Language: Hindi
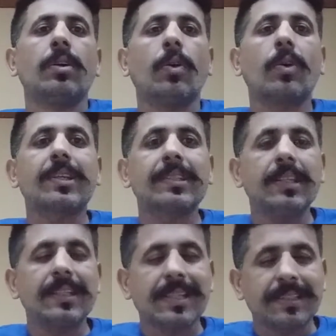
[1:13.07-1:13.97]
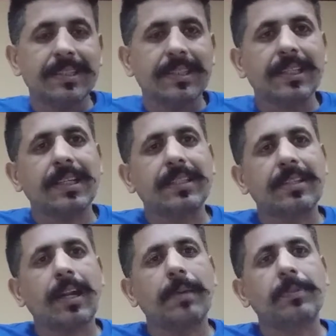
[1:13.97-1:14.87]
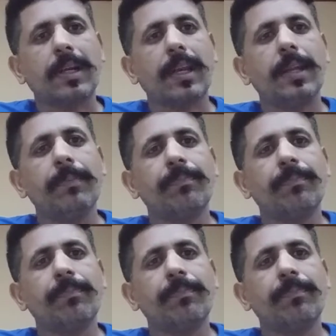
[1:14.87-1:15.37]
और किसी एजेंसी के साथ रबता करें